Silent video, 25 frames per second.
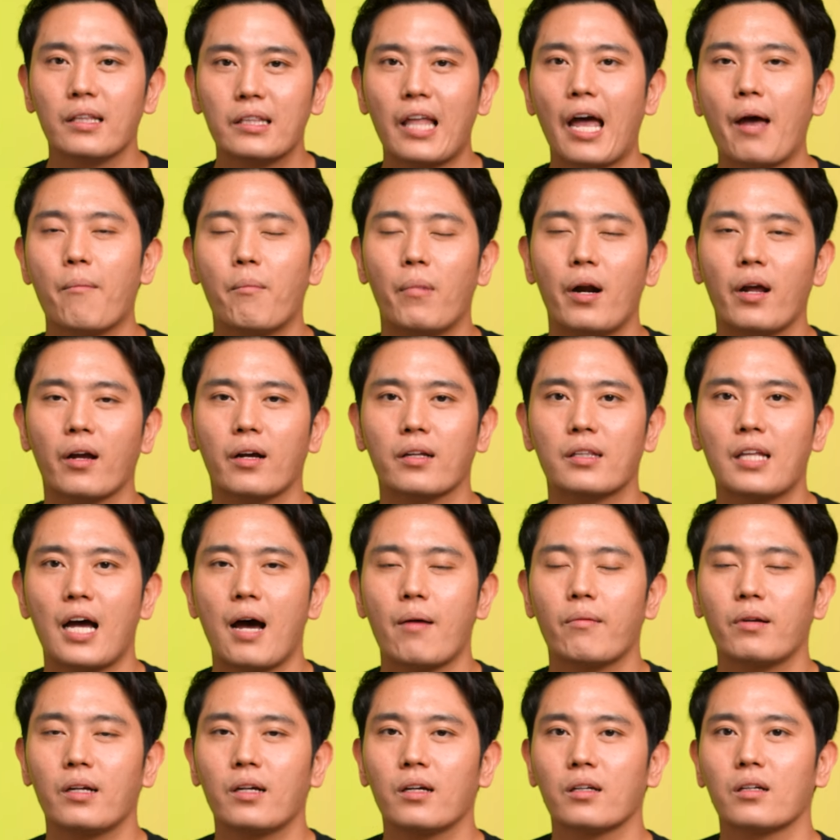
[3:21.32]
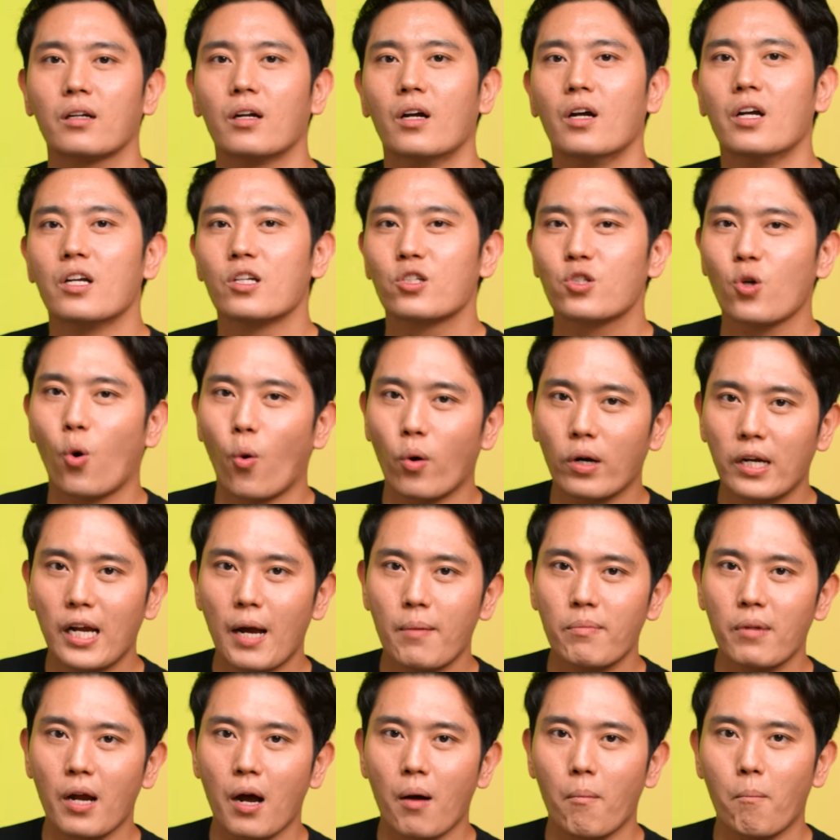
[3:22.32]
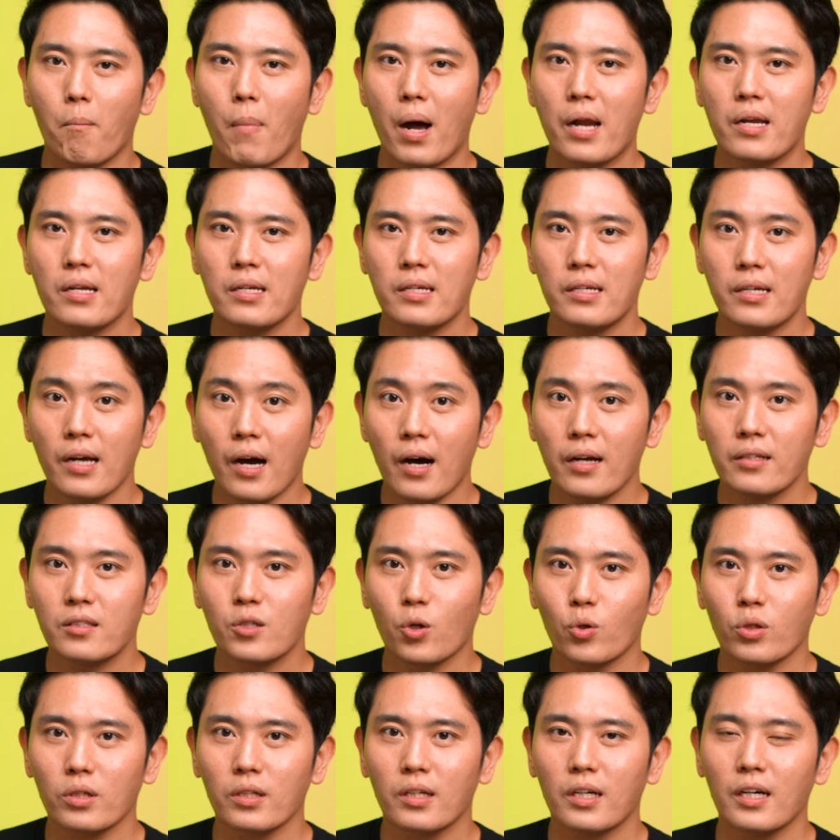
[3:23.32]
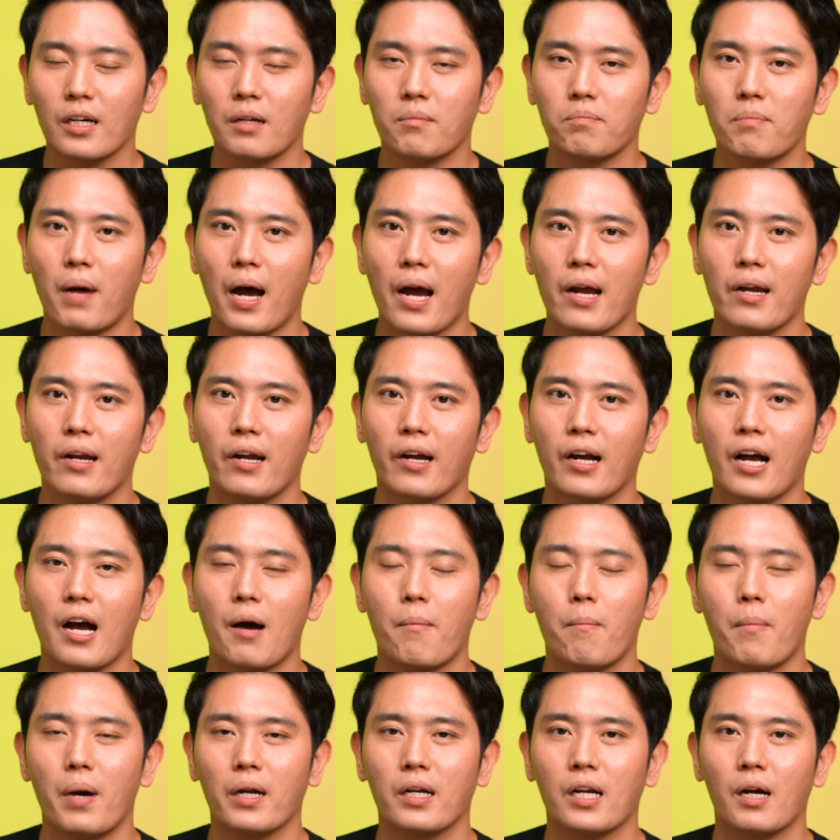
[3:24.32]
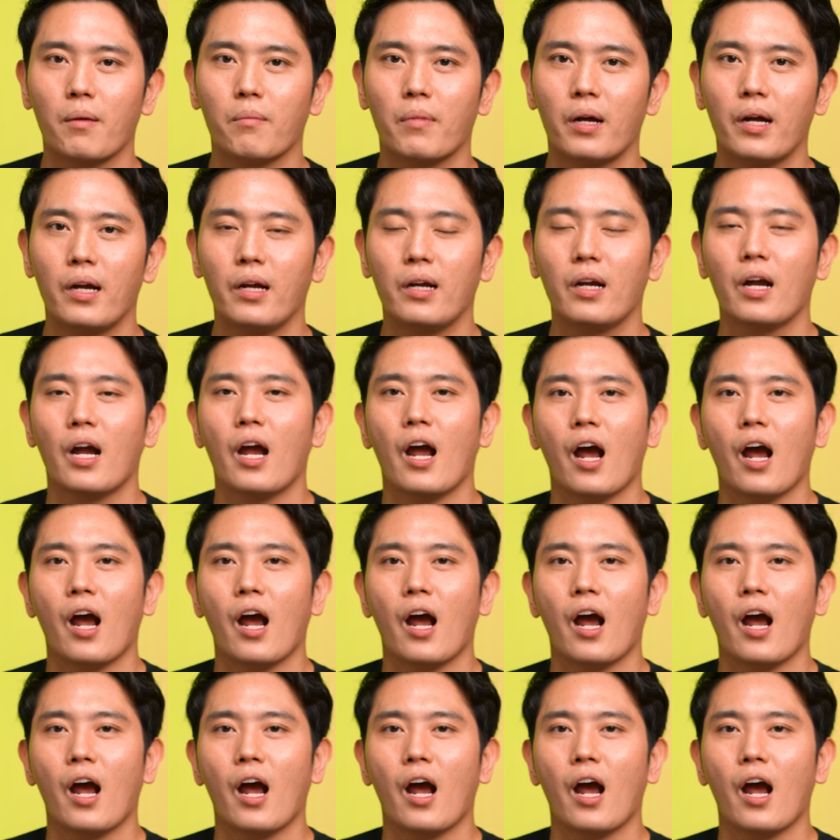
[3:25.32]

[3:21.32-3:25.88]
แต่เมื่อไหร่ก็ตามที่เกิดโซเดียมเนี่ยมันเยอะจนเกินไปนะครับ มันทำให้